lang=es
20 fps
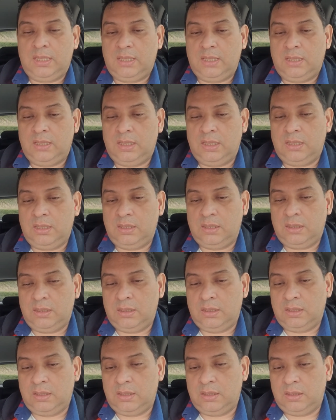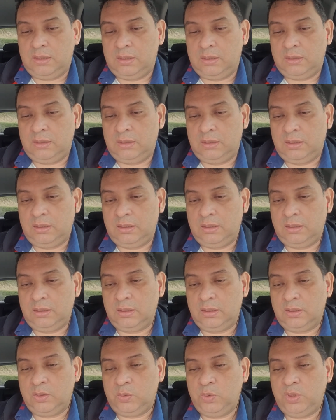Eh,
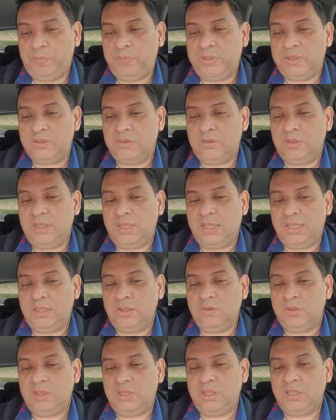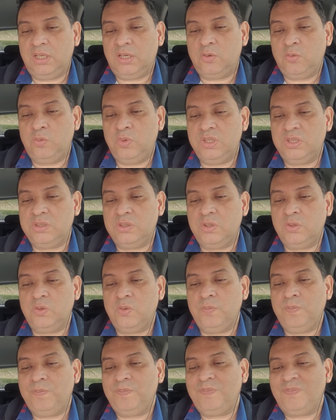una persona que no tenga juicio
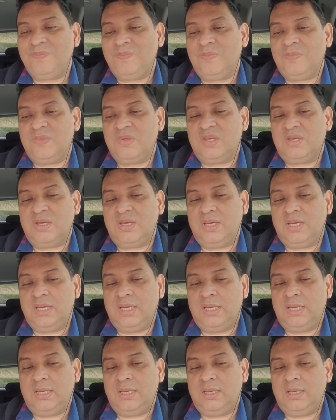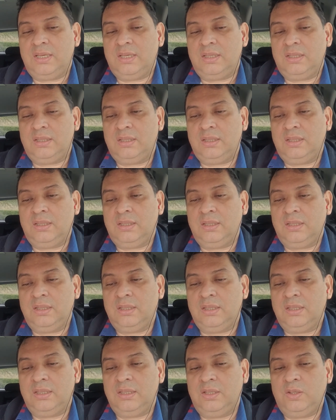eh,
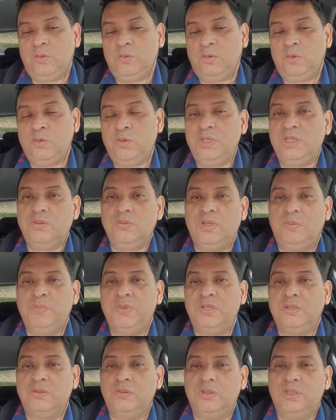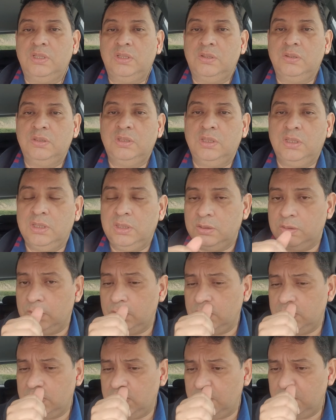no, es una persona. Entonces Cristo no
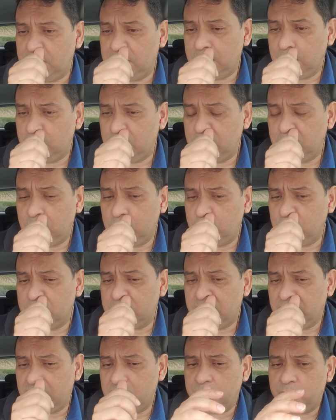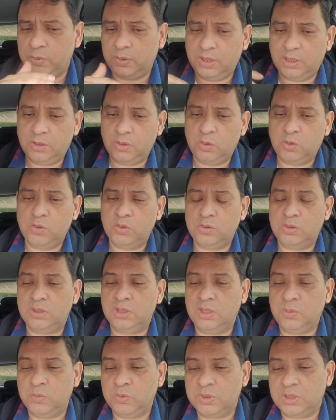está hablando de no juzgar porque todos
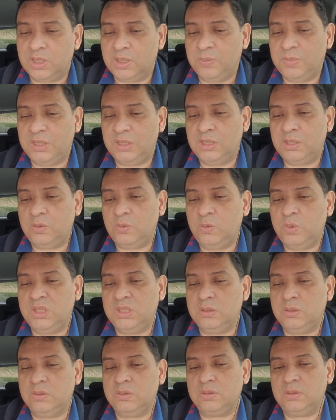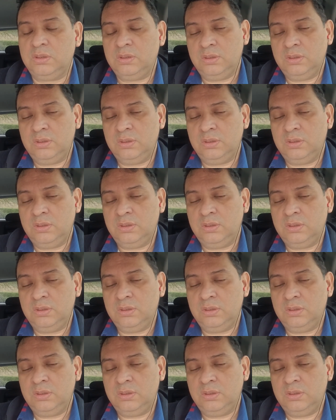tenemos que emitir juicios.